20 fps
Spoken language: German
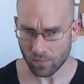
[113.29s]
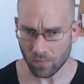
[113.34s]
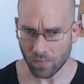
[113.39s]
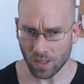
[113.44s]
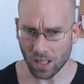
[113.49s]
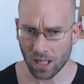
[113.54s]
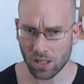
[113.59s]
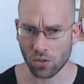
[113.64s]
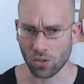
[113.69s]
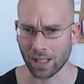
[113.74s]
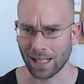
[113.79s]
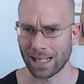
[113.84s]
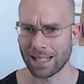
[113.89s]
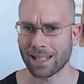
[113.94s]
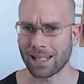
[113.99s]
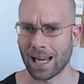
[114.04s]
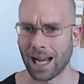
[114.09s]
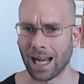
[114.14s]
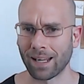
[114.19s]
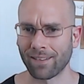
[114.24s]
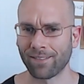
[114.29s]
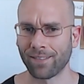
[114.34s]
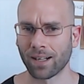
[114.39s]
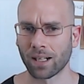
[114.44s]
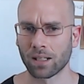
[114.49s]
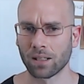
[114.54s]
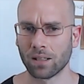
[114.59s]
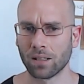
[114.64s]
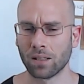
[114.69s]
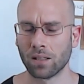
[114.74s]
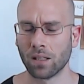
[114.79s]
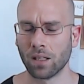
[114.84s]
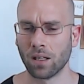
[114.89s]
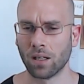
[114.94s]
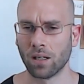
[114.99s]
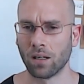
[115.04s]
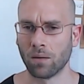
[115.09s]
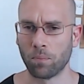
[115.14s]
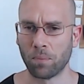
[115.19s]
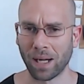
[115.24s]
Also so ganz einfache
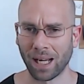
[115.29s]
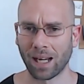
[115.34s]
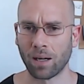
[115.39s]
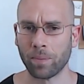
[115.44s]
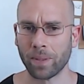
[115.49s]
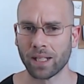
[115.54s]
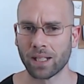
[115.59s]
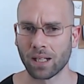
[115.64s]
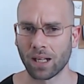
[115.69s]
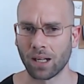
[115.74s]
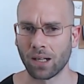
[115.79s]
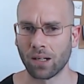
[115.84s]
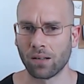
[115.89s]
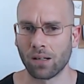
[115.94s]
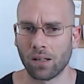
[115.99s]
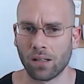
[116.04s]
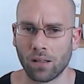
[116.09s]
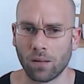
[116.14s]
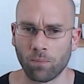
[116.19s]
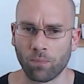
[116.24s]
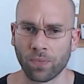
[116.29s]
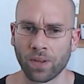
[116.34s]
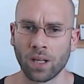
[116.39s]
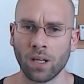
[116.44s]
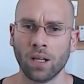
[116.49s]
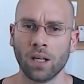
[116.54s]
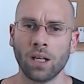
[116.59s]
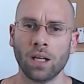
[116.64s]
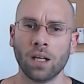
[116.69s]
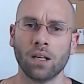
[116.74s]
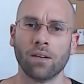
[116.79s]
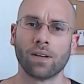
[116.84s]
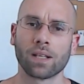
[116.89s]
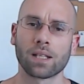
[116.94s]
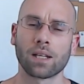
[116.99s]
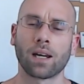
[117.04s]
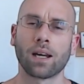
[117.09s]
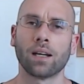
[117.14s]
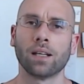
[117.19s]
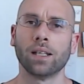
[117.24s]
äh, Parameter, ähm, was er
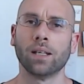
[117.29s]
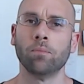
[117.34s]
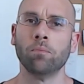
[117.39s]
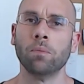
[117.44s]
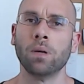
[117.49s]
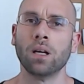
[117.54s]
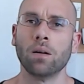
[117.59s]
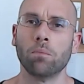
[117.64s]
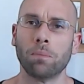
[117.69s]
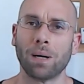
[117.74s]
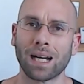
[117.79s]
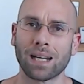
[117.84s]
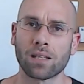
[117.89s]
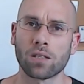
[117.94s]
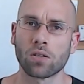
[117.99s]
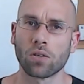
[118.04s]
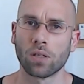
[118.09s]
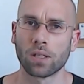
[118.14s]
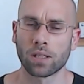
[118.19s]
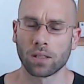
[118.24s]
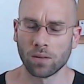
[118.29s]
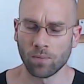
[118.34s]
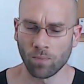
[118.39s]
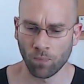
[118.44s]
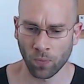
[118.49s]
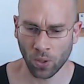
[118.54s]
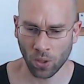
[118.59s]
da eben machen sollte.